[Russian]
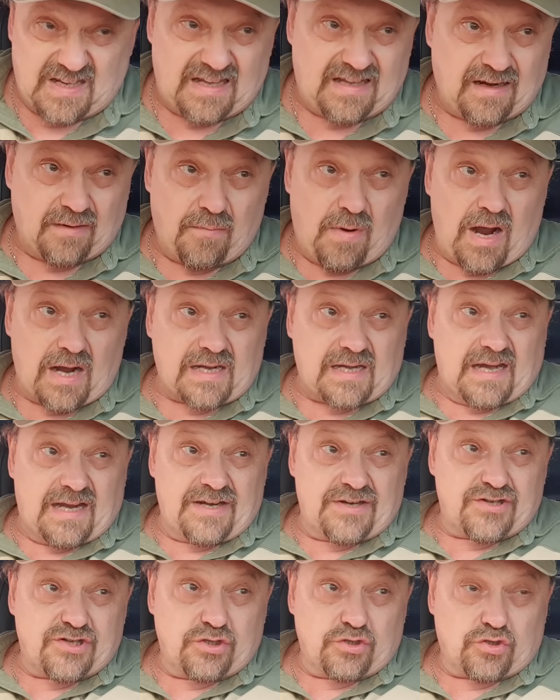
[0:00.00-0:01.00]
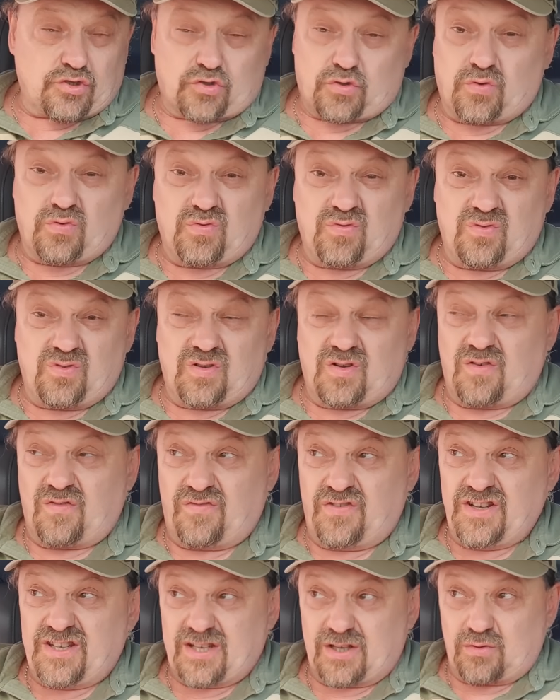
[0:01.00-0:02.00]
Ермак решил, что он
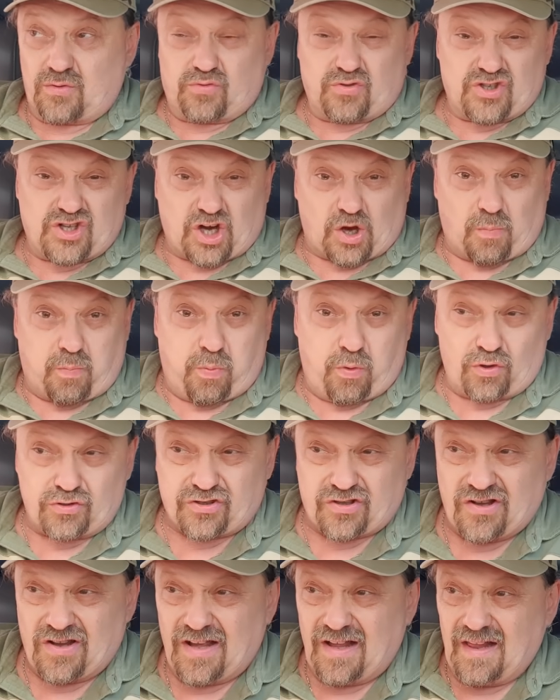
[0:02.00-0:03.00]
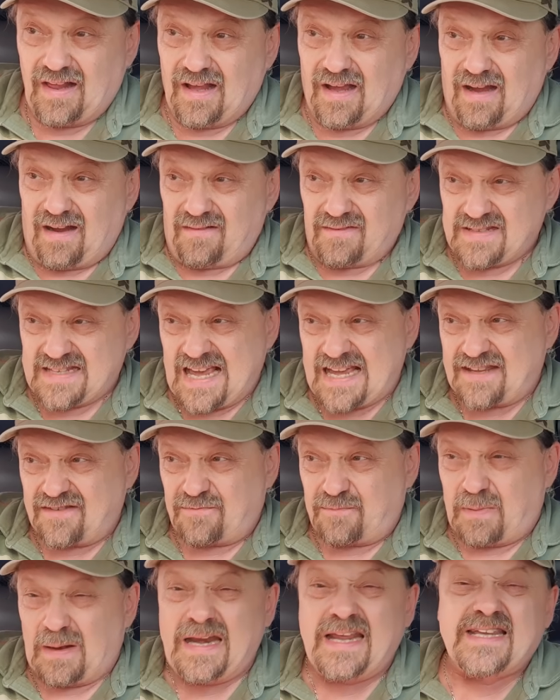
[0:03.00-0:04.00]
вытянул джекпот,
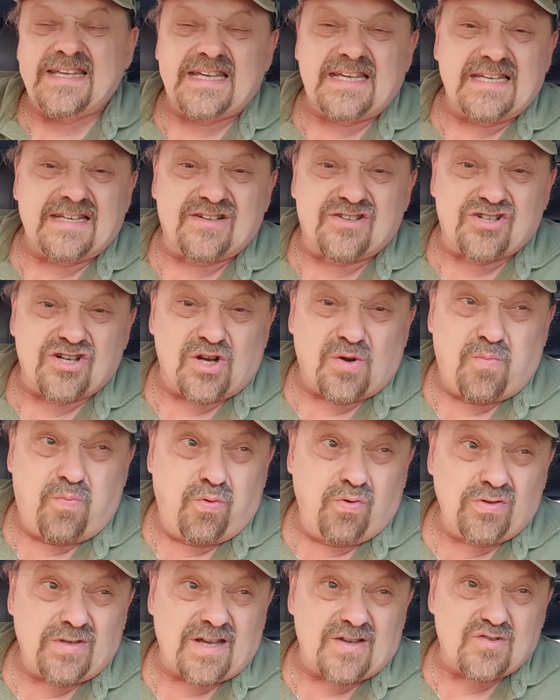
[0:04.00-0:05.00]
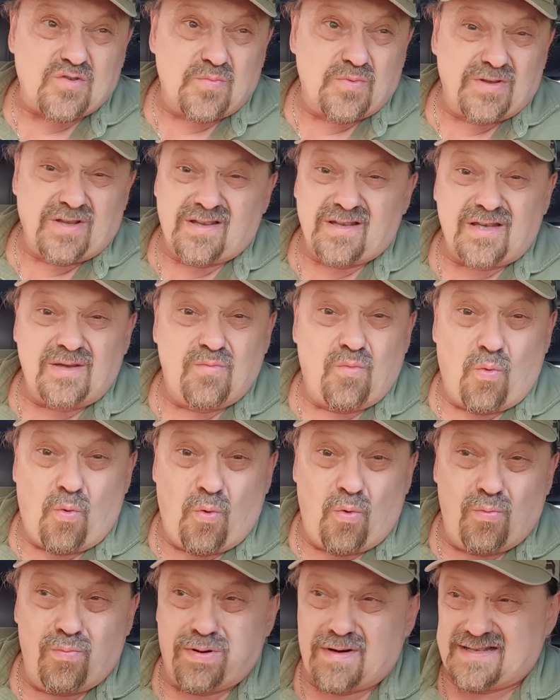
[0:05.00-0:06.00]
знаете, в политике джекпот, особенно таким
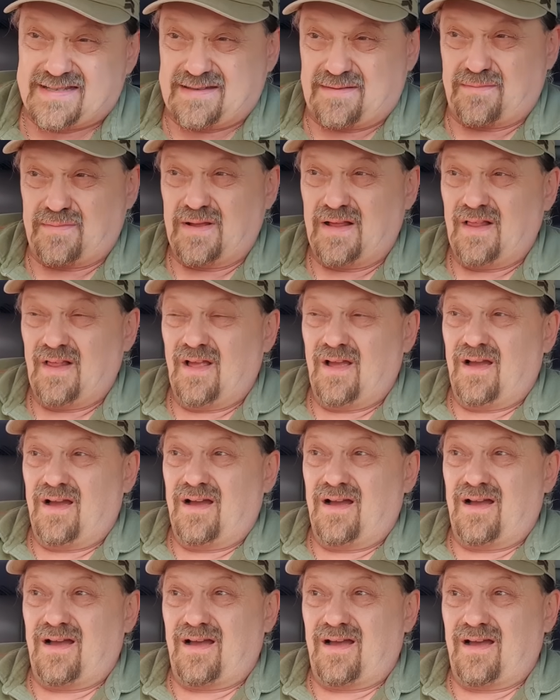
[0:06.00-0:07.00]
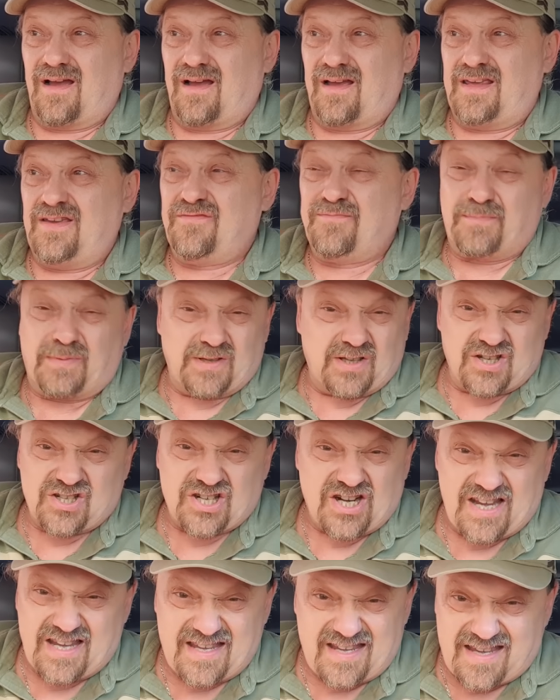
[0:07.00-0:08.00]
образом, э, и в
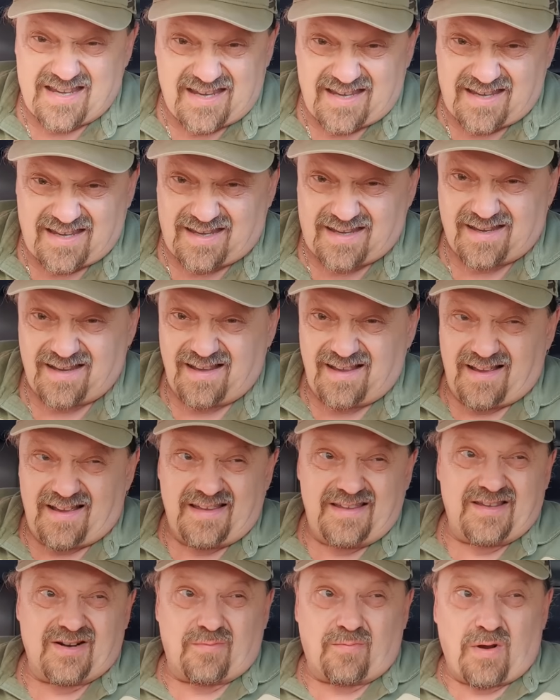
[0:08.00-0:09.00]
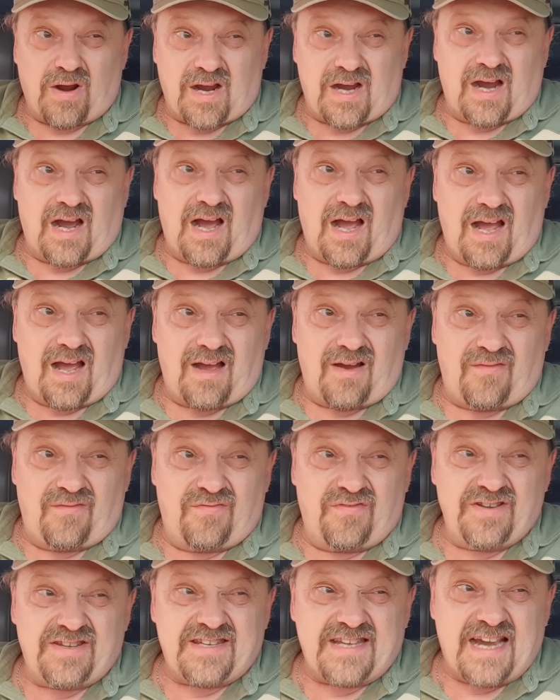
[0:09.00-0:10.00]
положении Ермака
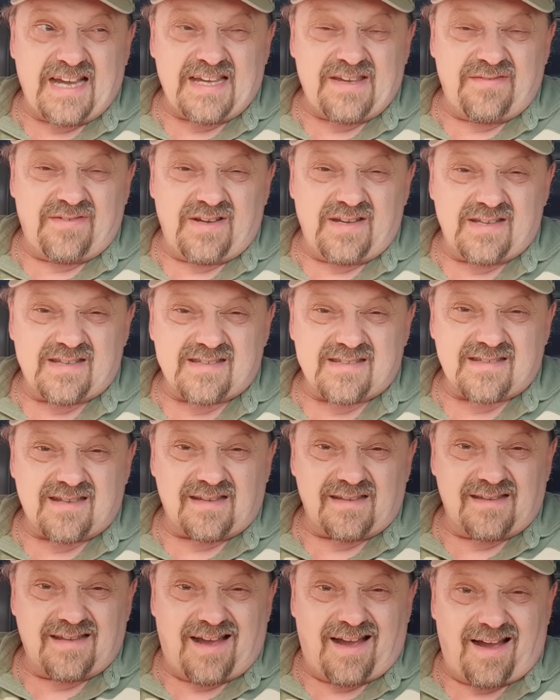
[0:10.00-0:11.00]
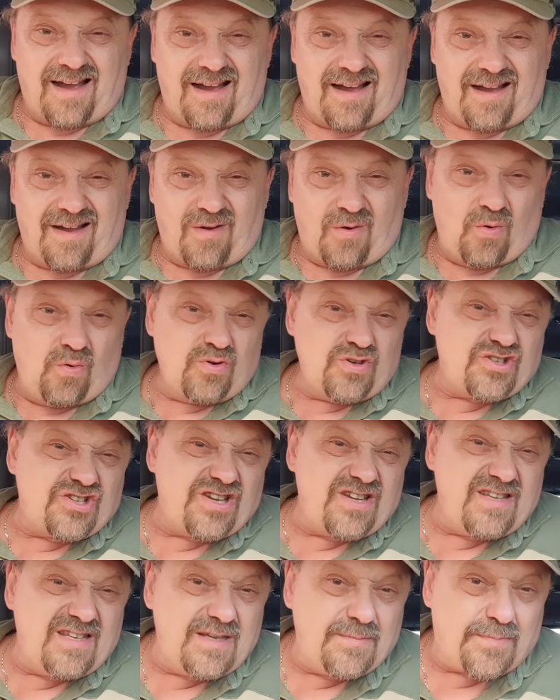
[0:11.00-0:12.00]
вытягивается на
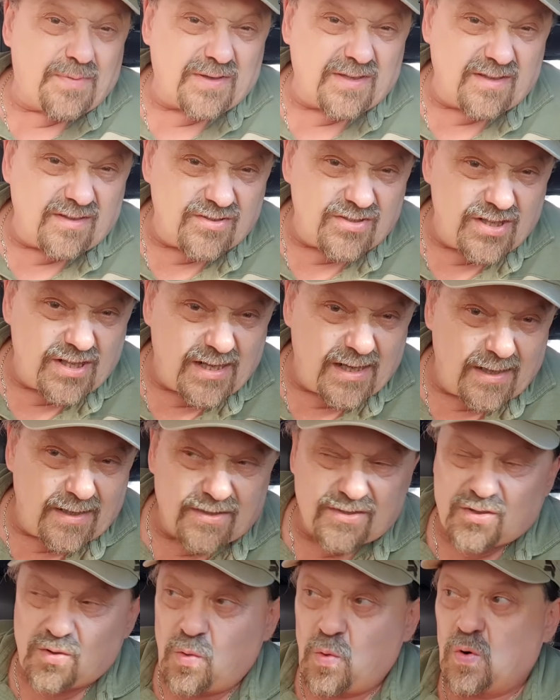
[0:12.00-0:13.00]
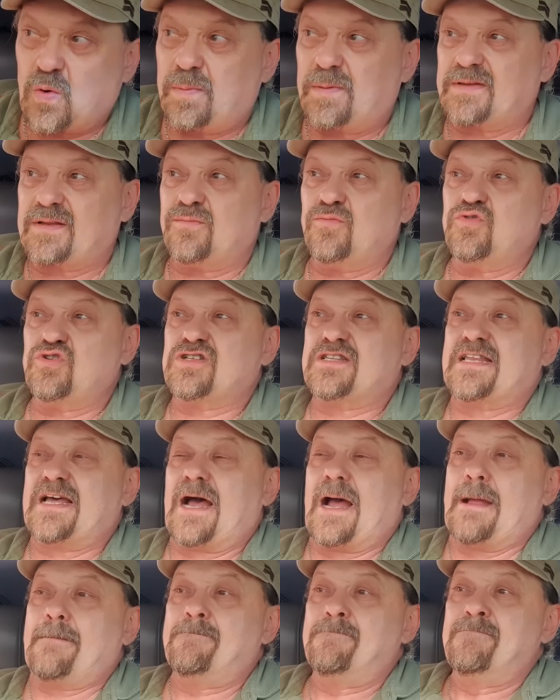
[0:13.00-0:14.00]
очень непродолжительный срок, потому
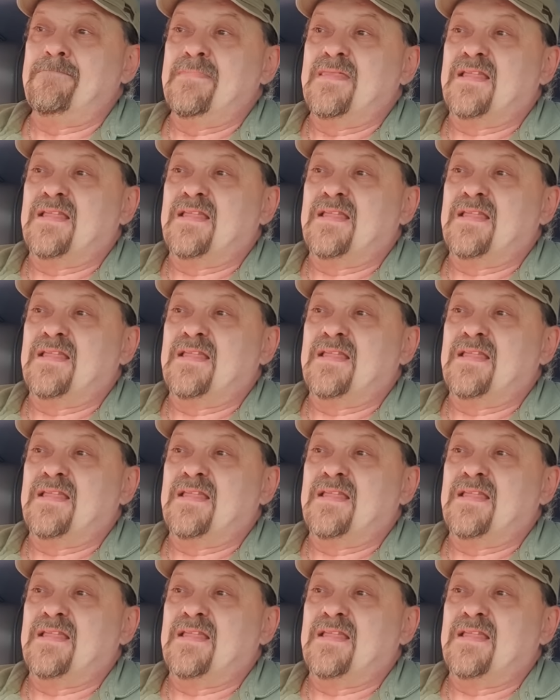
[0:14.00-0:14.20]
что